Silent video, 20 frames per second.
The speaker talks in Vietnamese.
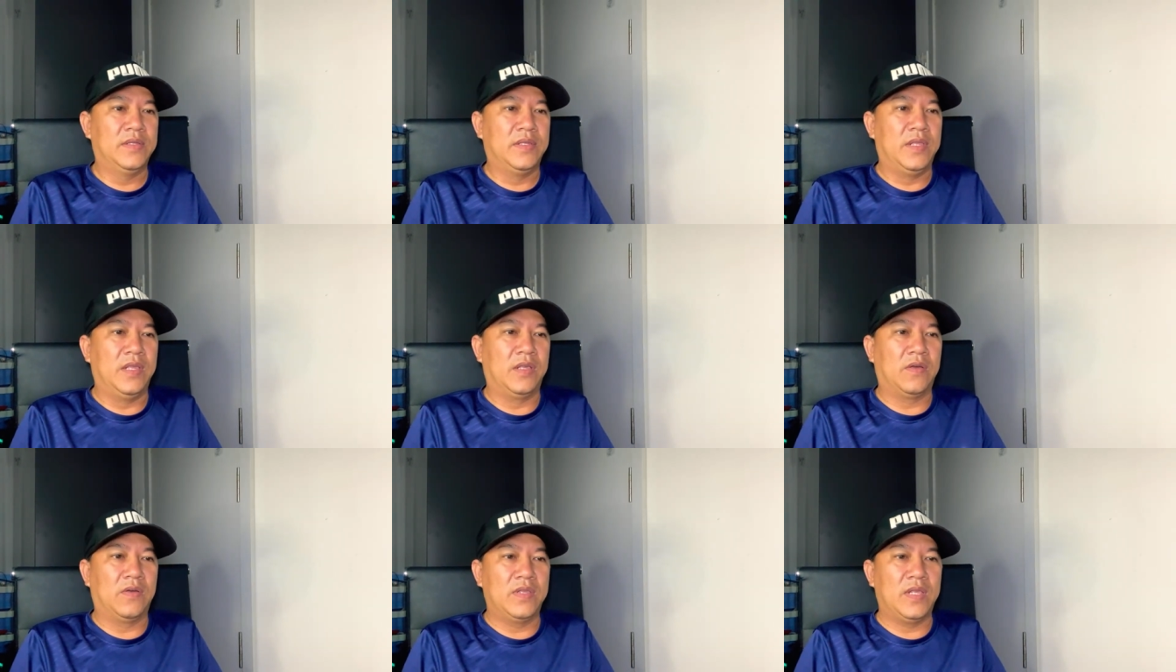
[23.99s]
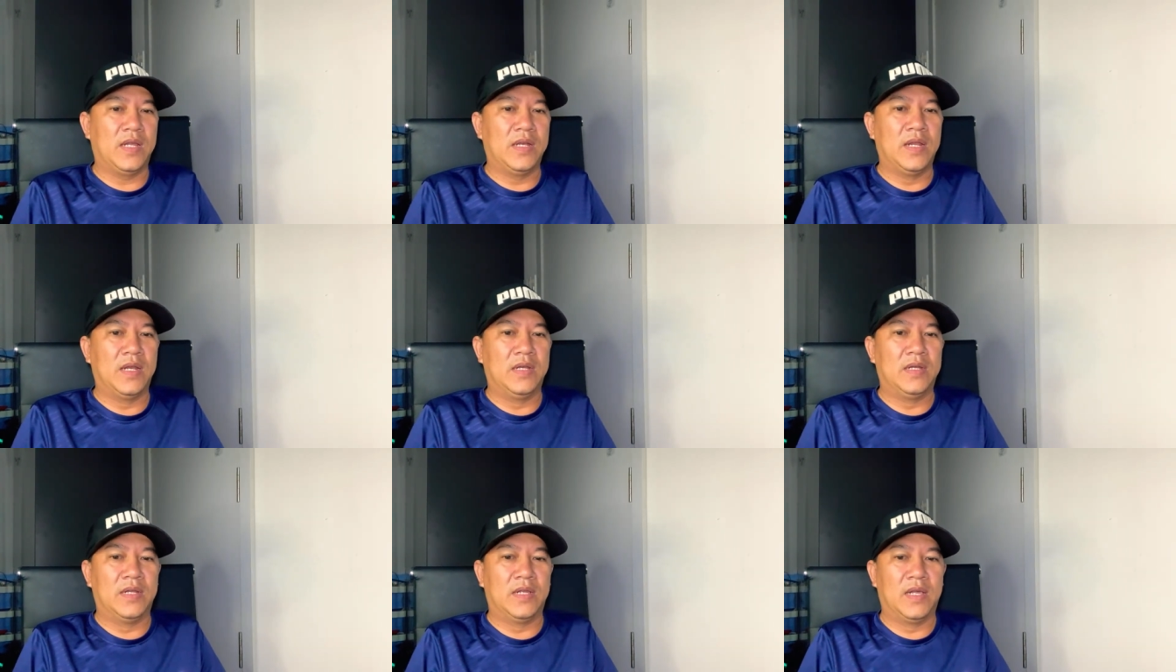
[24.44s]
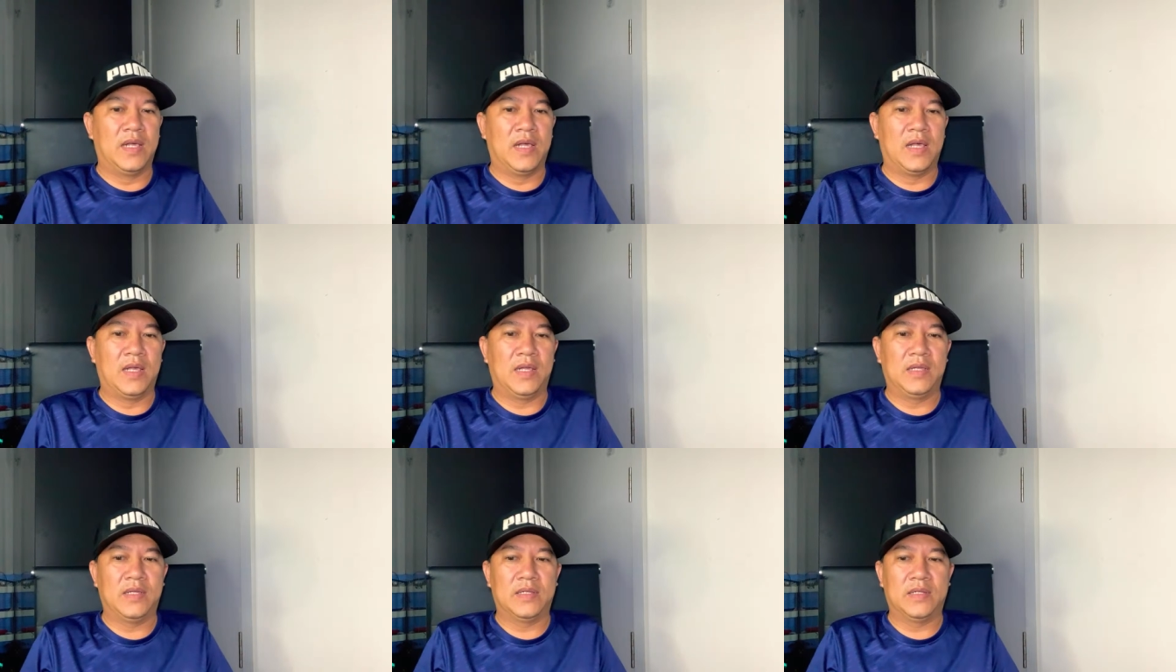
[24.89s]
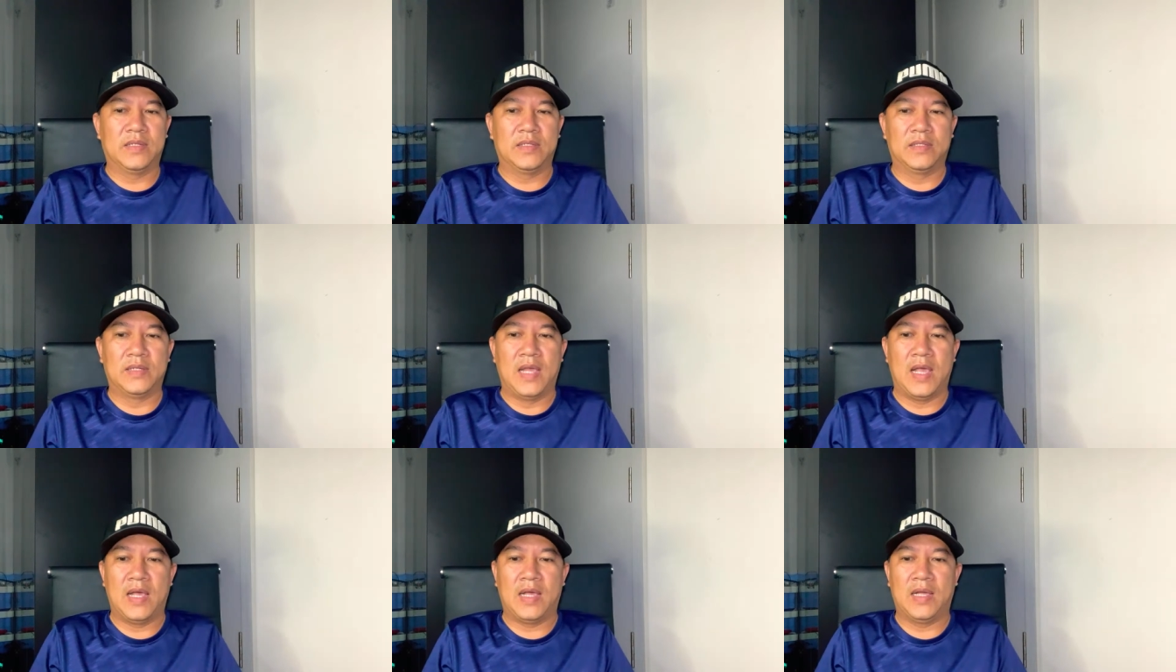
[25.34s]
chỉ có gia đình à,
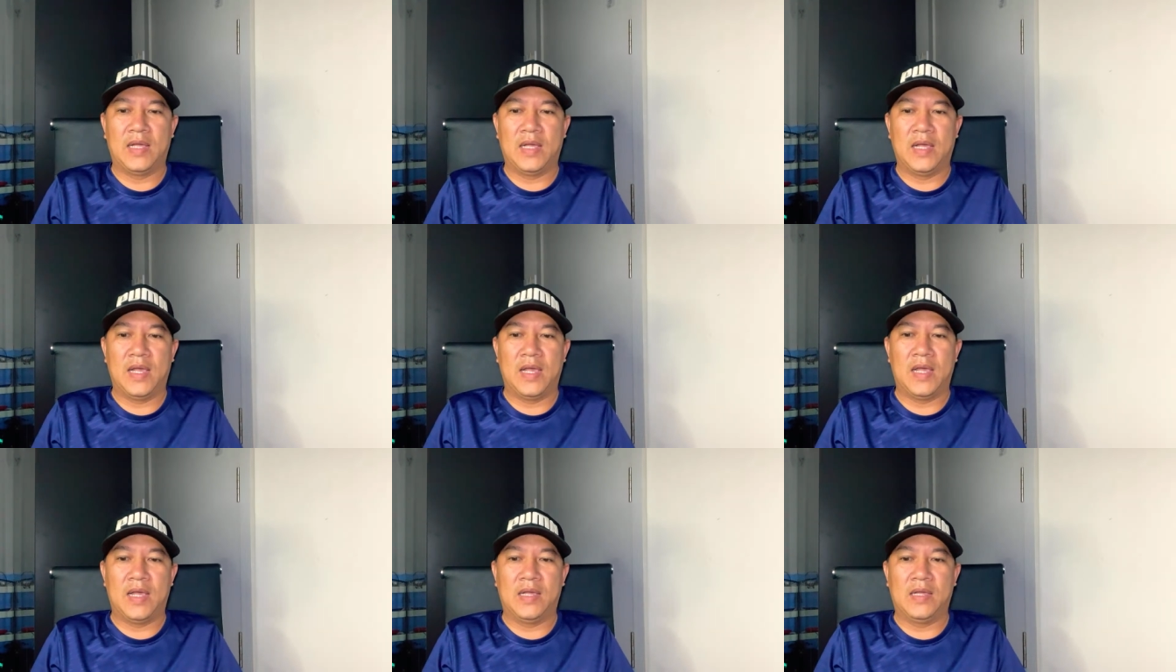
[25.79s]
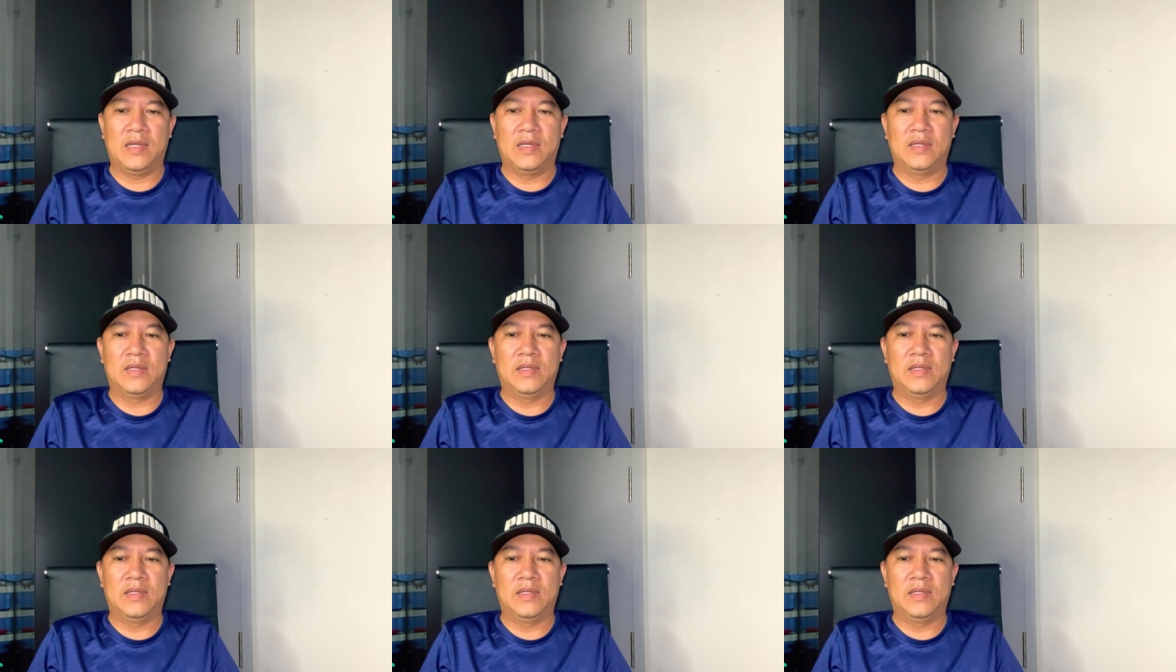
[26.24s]
đang à,